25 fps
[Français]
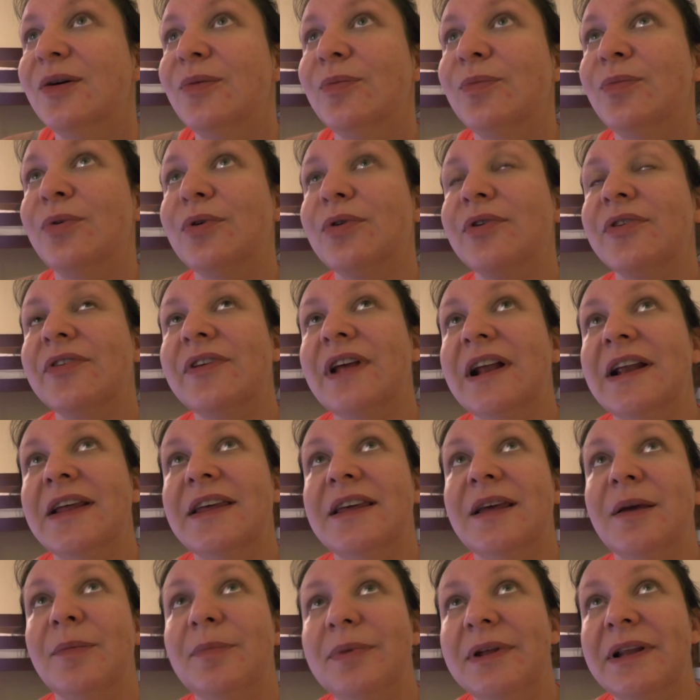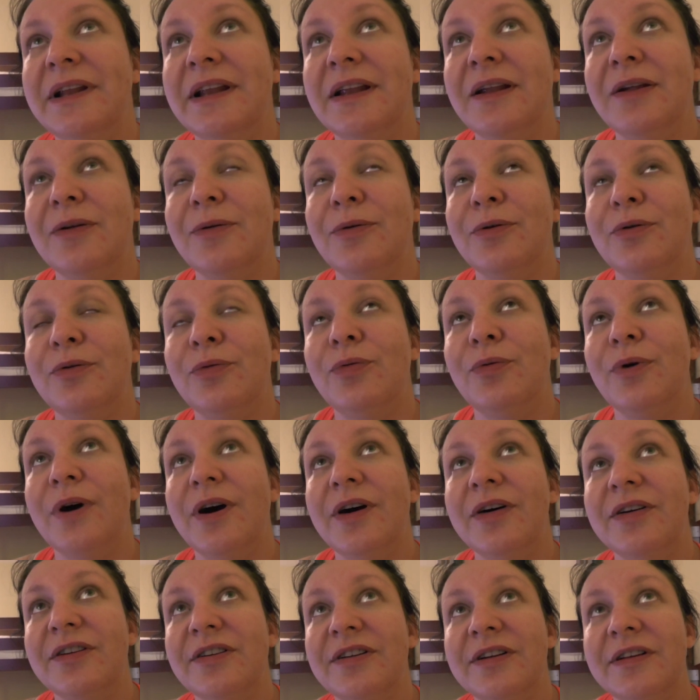Pour celles qui habitent le
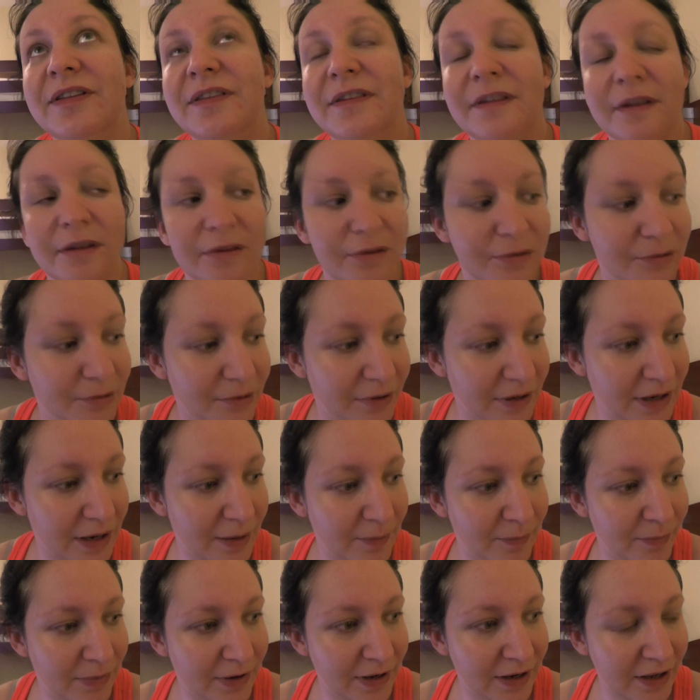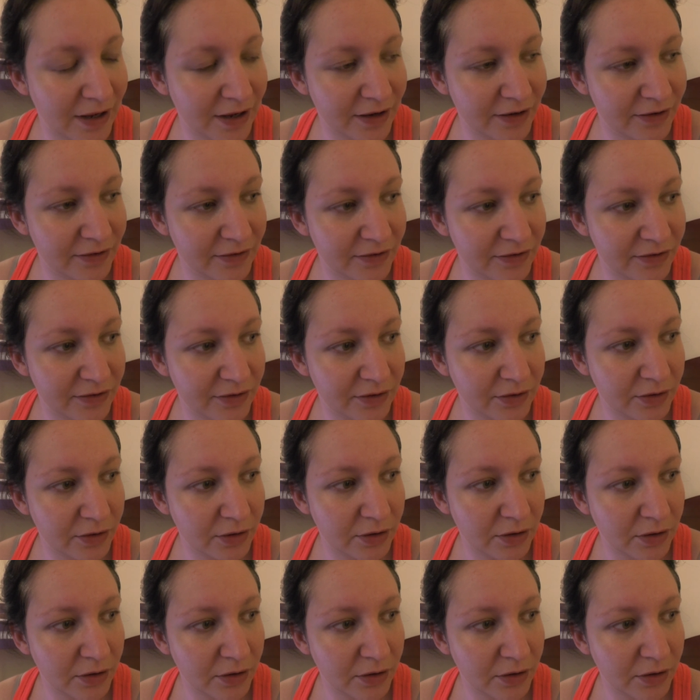coin, j'étais sur la plage euh,